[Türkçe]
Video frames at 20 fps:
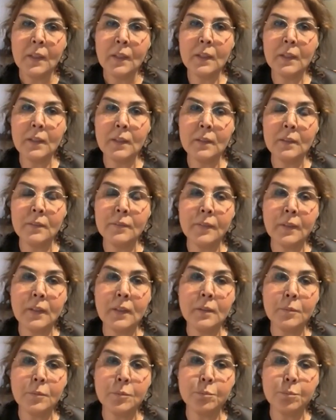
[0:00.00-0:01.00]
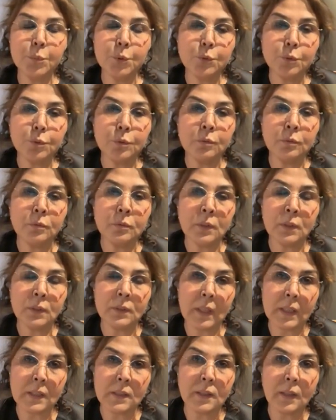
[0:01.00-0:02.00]
E, ve bütün
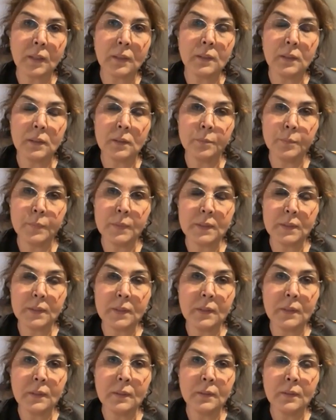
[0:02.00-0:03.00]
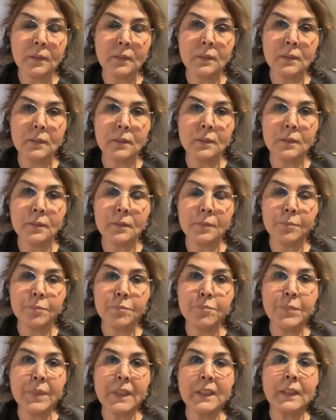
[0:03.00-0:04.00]
desteklerimizi e,
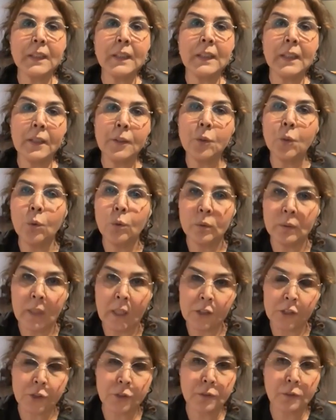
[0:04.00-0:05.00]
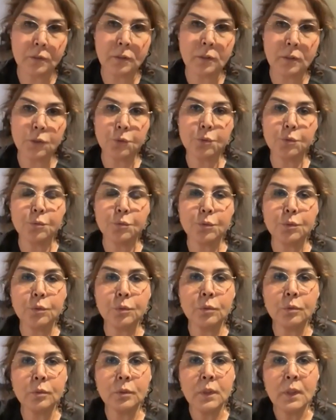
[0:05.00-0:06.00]
bir ile yoğunlaştırdık.
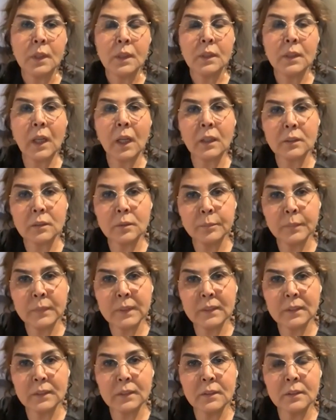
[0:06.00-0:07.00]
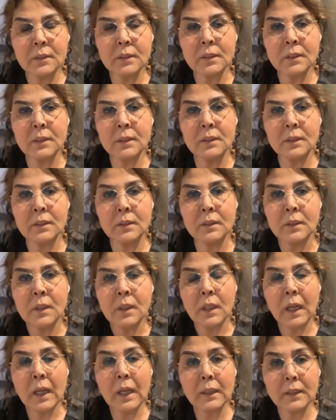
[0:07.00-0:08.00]
Çünkü yardımların e,
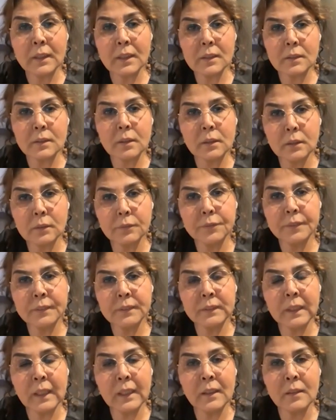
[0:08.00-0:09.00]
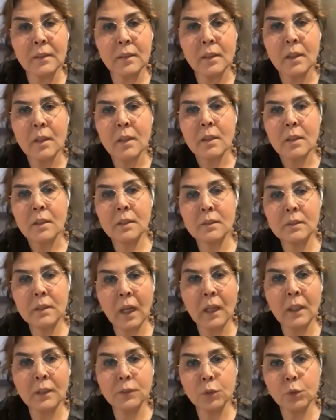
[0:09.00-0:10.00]
herkes tarafından
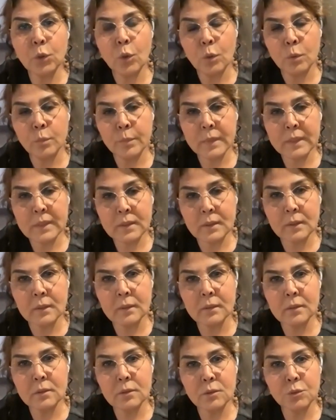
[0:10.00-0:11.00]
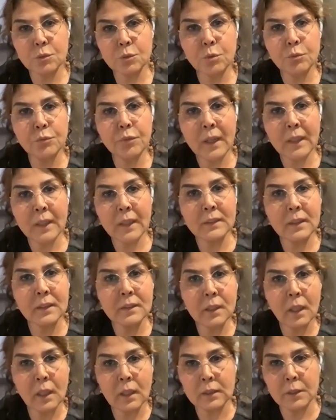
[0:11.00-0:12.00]
dağınık olması çok fayda
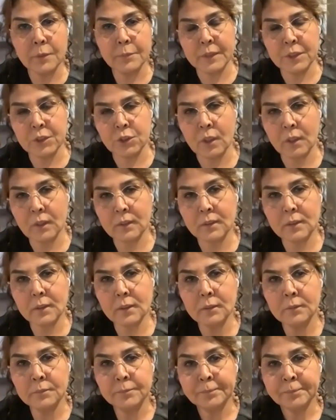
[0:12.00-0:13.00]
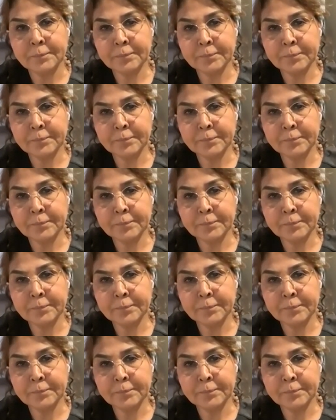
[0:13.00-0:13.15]
sağlamayacaktı.